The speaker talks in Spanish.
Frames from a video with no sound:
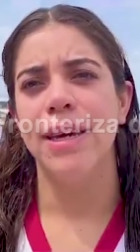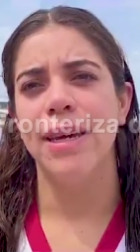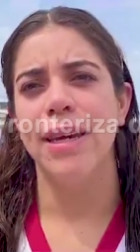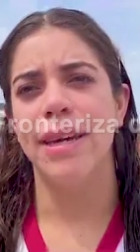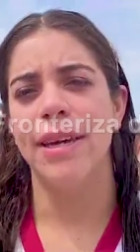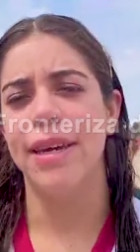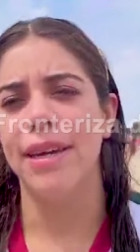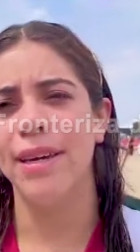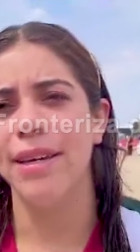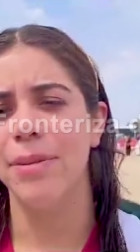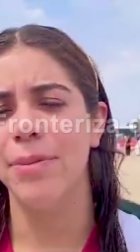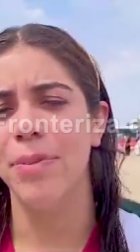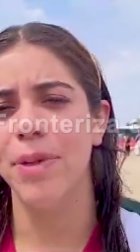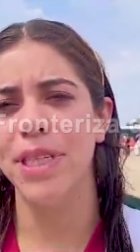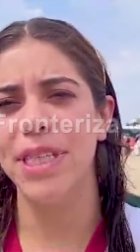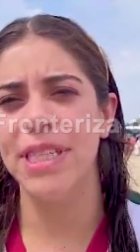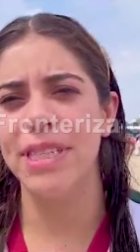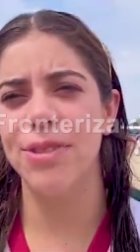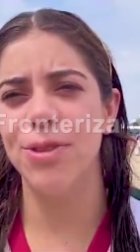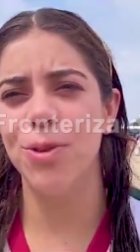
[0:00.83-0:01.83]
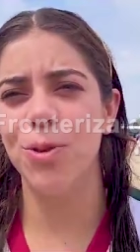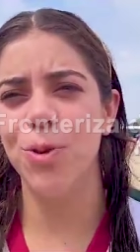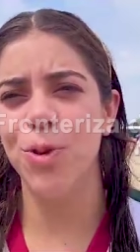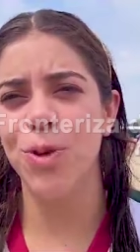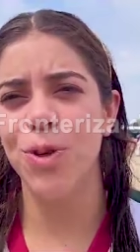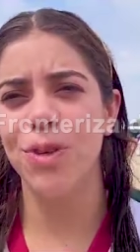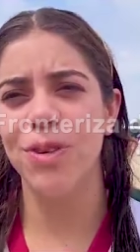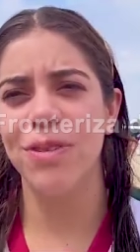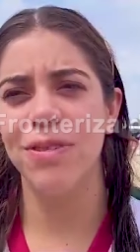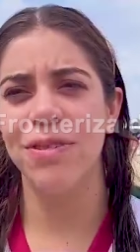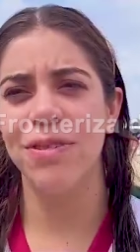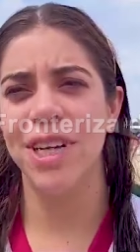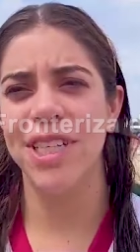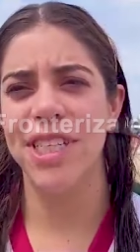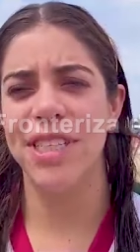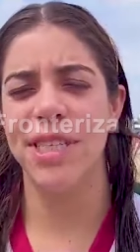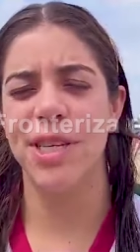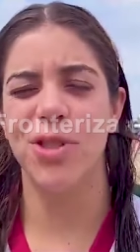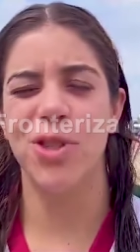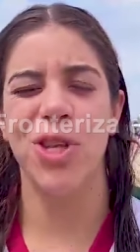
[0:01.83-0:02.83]
Eh, pues es una
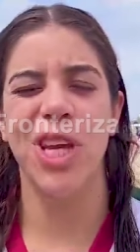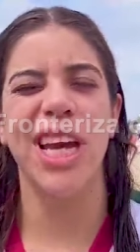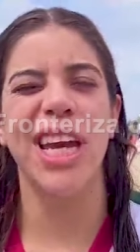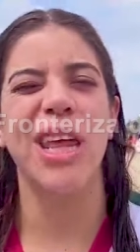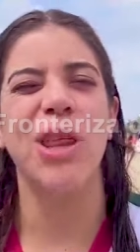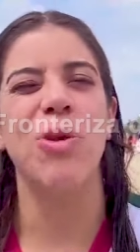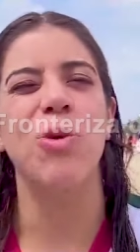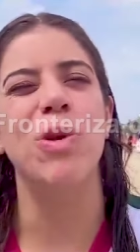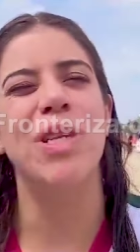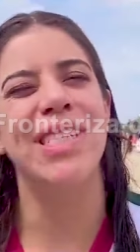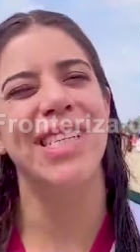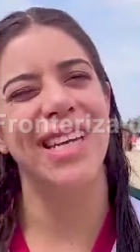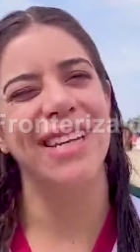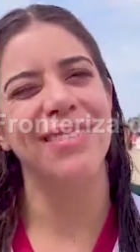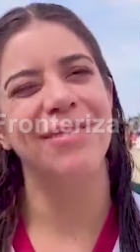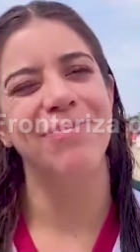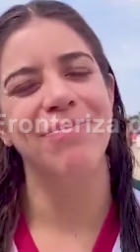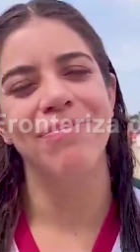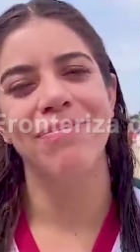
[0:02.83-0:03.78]
sensación agridulce.